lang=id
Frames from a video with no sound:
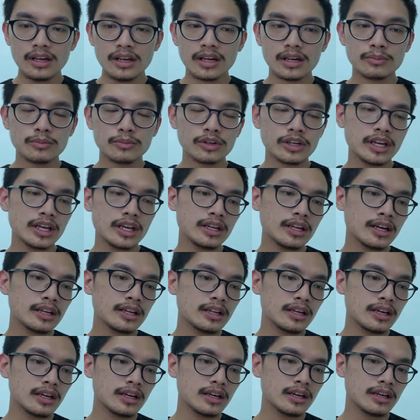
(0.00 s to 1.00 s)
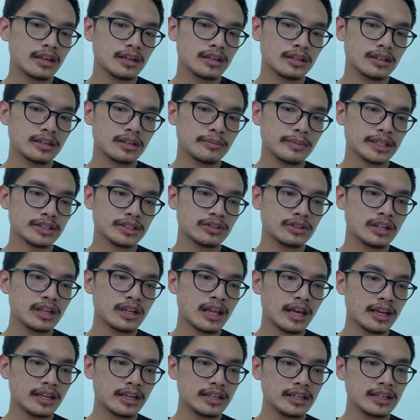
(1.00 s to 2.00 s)
Kemudian ada uh, metode
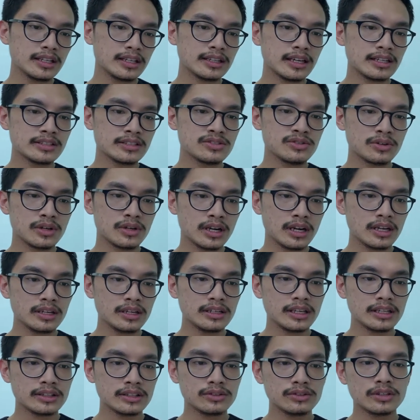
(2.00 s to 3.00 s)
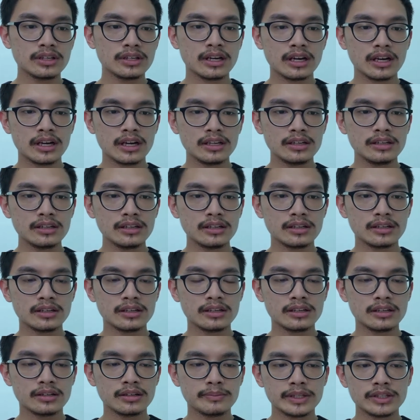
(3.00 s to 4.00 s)
lain yang kita ajukan yaitu dengan
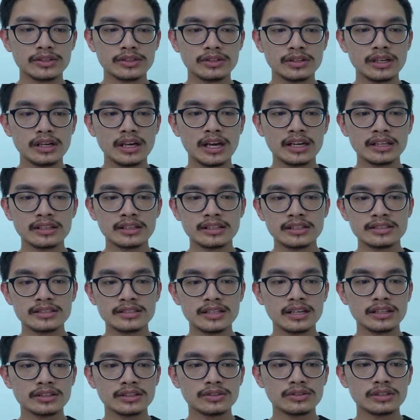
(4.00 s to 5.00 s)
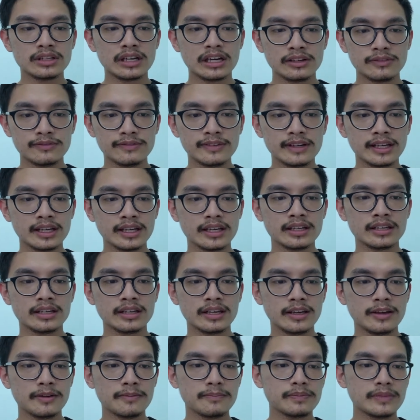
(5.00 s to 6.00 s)
uh, metode ITC atau dengan FLIR
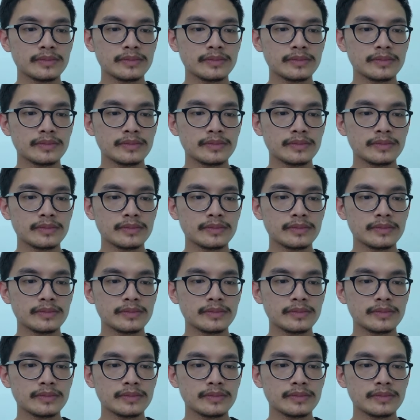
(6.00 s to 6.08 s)
ini.